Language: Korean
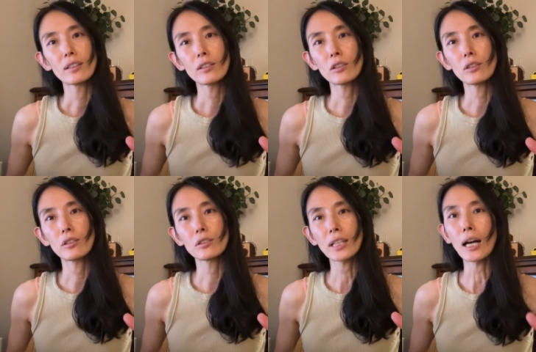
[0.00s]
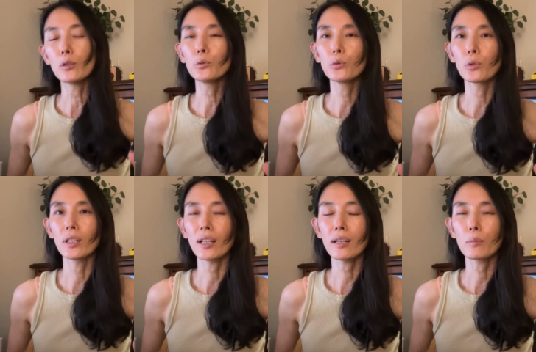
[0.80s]
어,
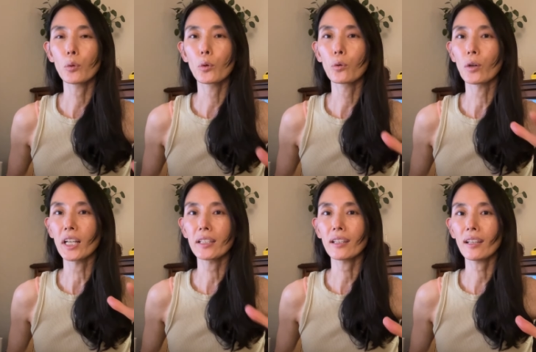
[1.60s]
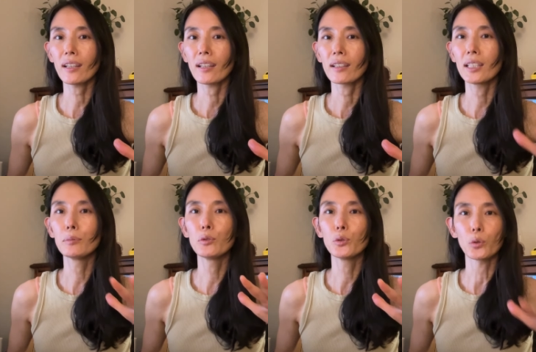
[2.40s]
다운독이나 뭐 이런 거 할 때
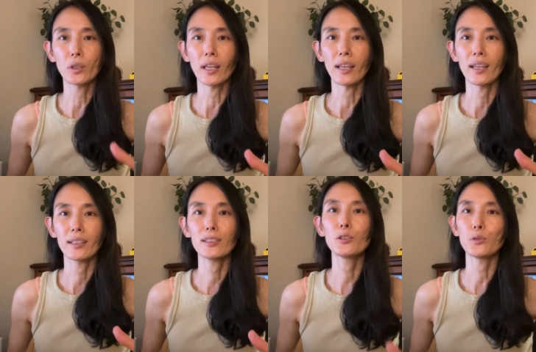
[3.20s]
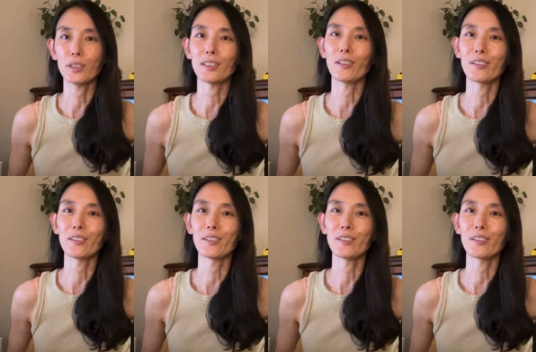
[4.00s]
기분 좋게 쓸 수 있어요.